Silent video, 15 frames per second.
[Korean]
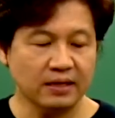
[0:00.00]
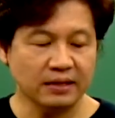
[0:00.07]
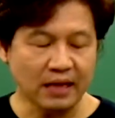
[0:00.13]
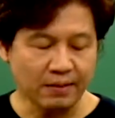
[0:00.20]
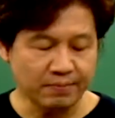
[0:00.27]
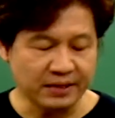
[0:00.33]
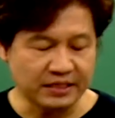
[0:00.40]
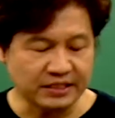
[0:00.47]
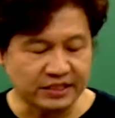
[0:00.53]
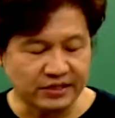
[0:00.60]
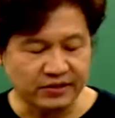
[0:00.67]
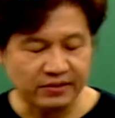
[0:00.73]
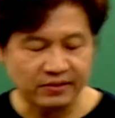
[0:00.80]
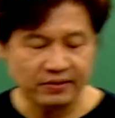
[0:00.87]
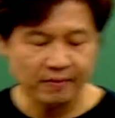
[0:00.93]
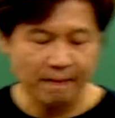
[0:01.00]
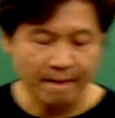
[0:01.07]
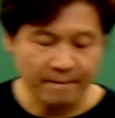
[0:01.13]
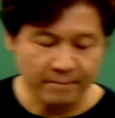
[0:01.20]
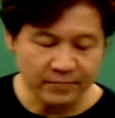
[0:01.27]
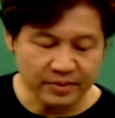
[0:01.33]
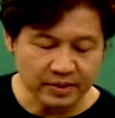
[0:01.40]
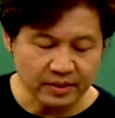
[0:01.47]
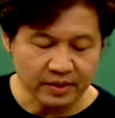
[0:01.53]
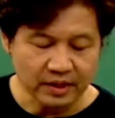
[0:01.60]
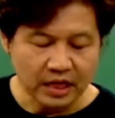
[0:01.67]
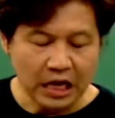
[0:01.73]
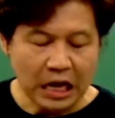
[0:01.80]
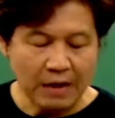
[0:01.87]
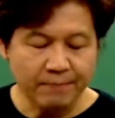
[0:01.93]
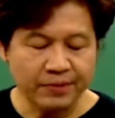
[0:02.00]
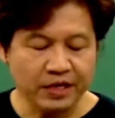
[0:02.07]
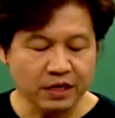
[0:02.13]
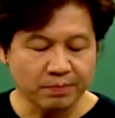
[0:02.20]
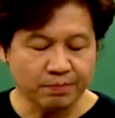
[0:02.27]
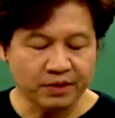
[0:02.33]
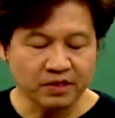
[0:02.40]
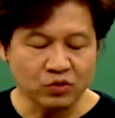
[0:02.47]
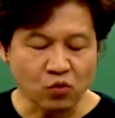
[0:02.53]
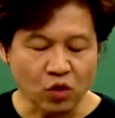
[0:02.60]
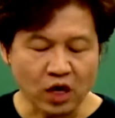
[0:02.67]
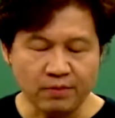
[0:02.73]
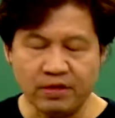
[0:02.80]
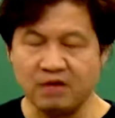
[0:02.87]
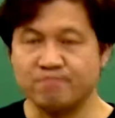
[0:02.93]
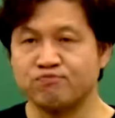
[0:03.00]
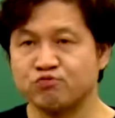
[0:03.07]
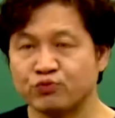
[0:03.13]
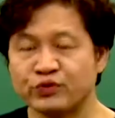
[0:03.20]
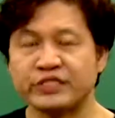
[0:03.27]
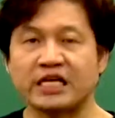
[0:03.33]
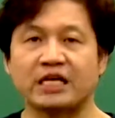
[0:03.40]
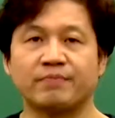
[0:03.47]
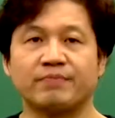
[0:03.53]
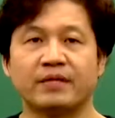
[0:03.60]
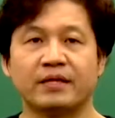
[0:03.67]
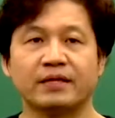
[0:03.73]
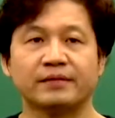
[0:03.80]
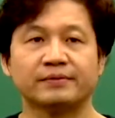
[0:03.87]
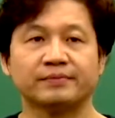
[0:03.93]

다음 페이지에요비읍번 동그라미 부분상입니다.